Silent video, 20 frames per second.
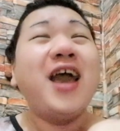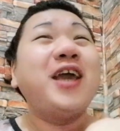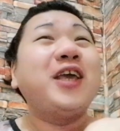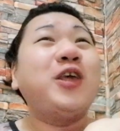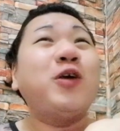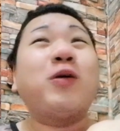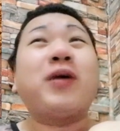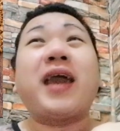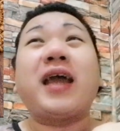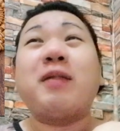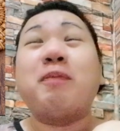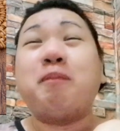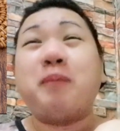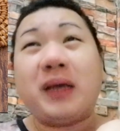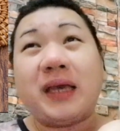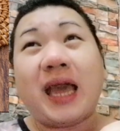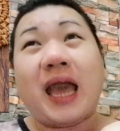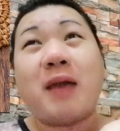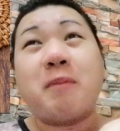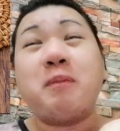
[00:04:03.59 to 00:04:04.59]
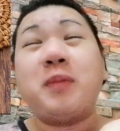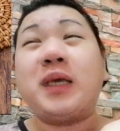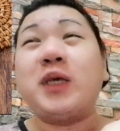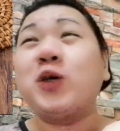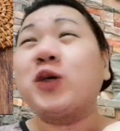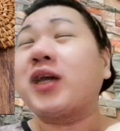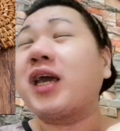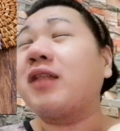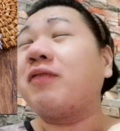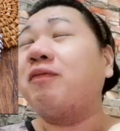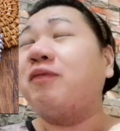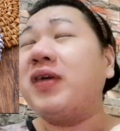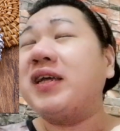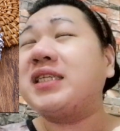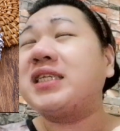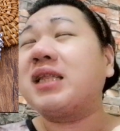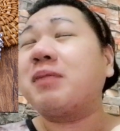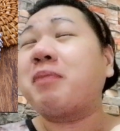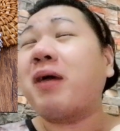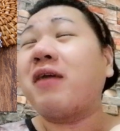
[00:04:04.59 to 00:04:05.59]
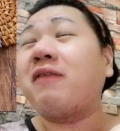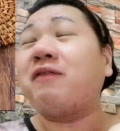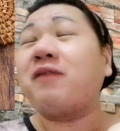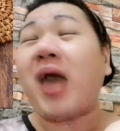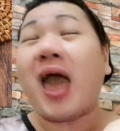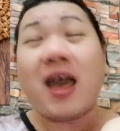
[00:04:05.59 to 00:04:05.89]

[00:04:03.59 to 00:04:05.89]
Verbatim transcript: you can PM me, you can visit my